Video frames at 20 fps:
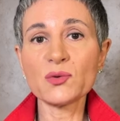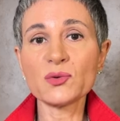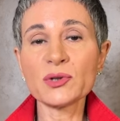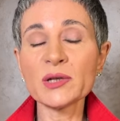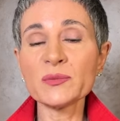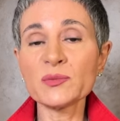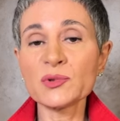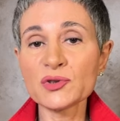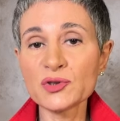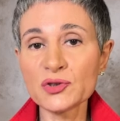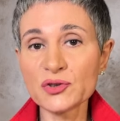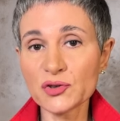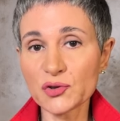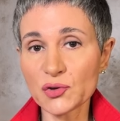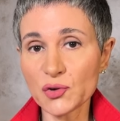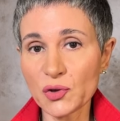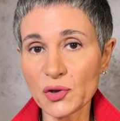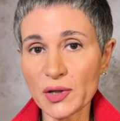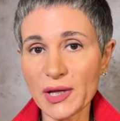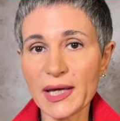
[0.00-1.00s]

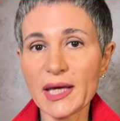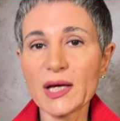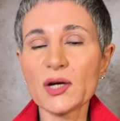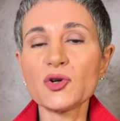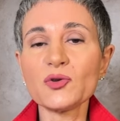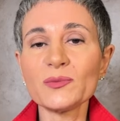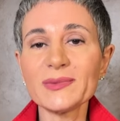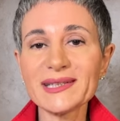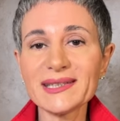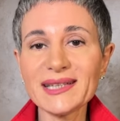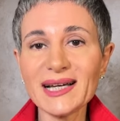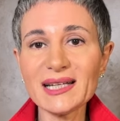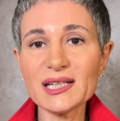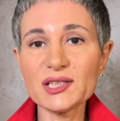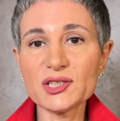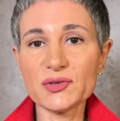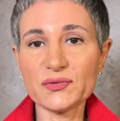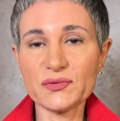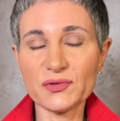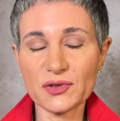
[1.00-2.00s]
un'emozione e come tale
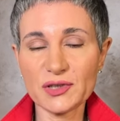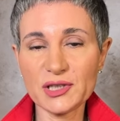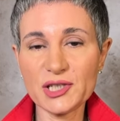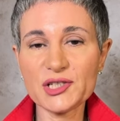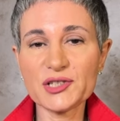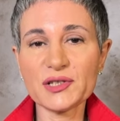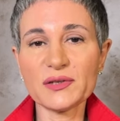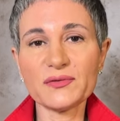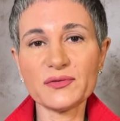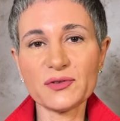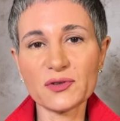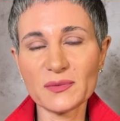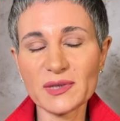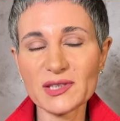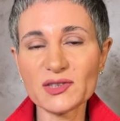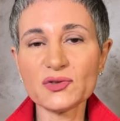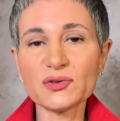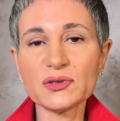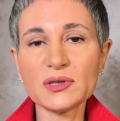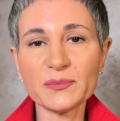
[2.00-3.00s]
ci fornisce
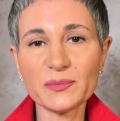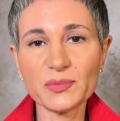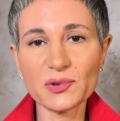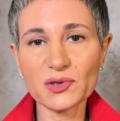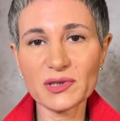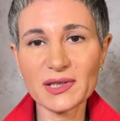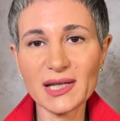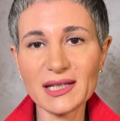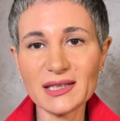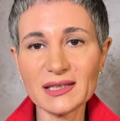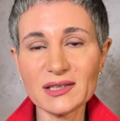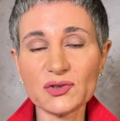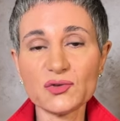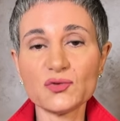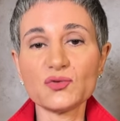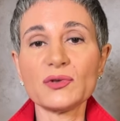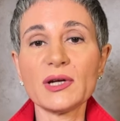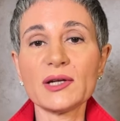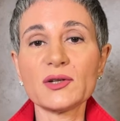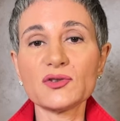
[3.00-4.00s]
informazioni importanti
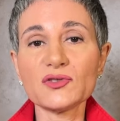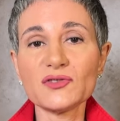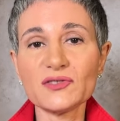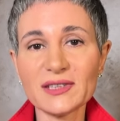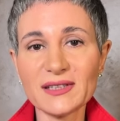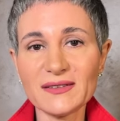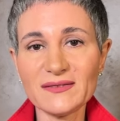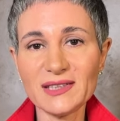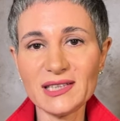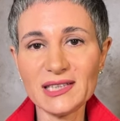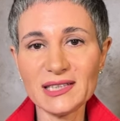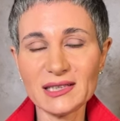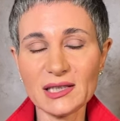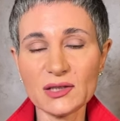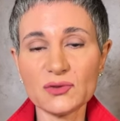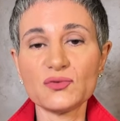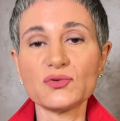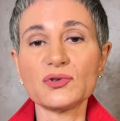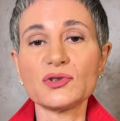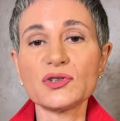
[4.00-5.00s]
sulla nostra vita,
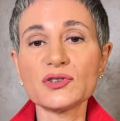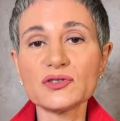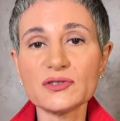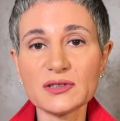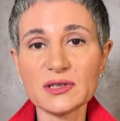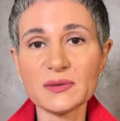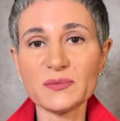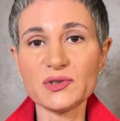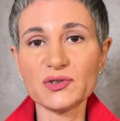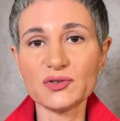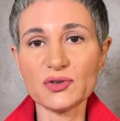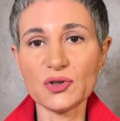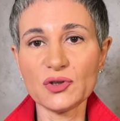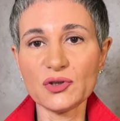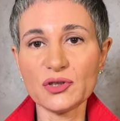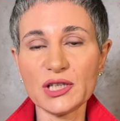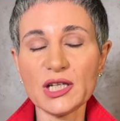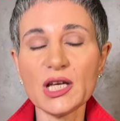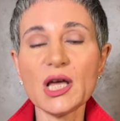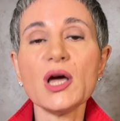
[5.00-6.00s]
sui nostri
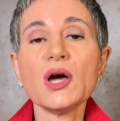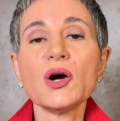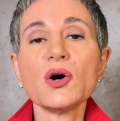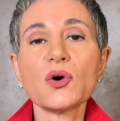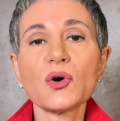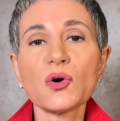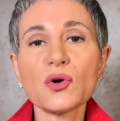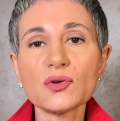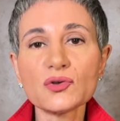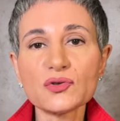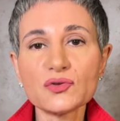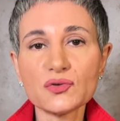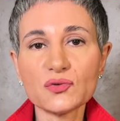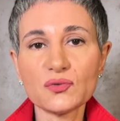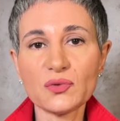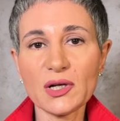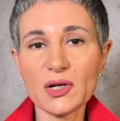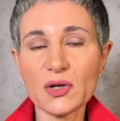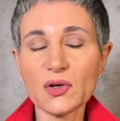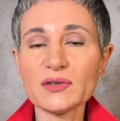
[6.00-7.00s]
bisogni o su
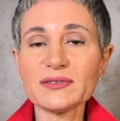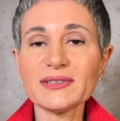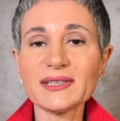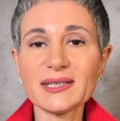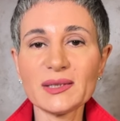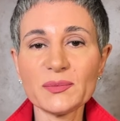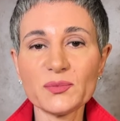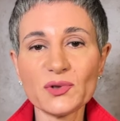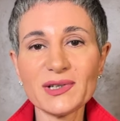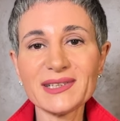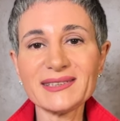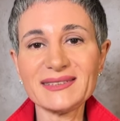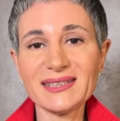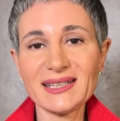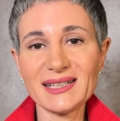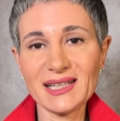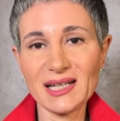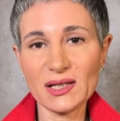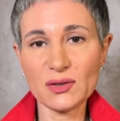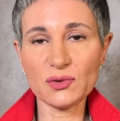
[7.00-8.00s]
qualcosa che può
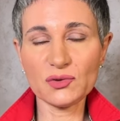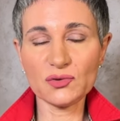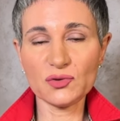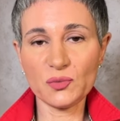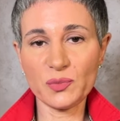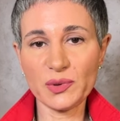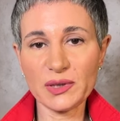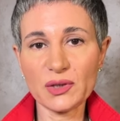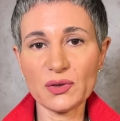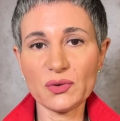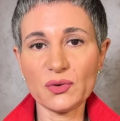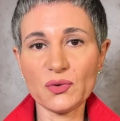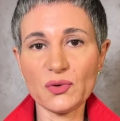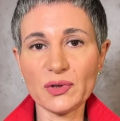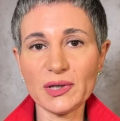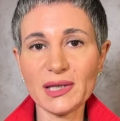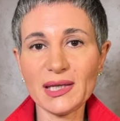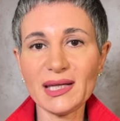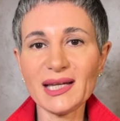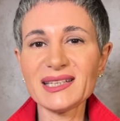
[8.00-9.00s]
essere dannoso per
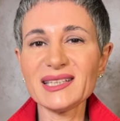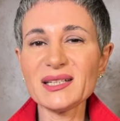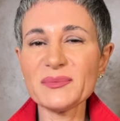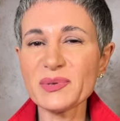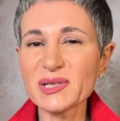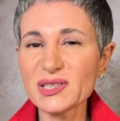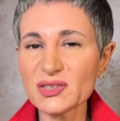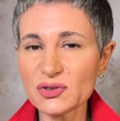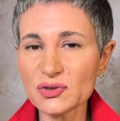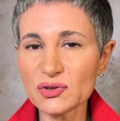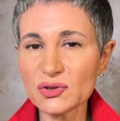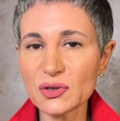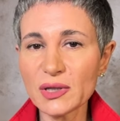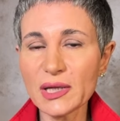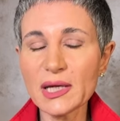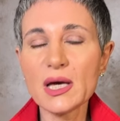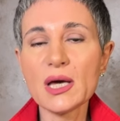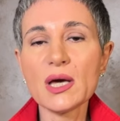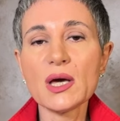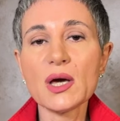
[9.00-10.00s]
noi, la depressione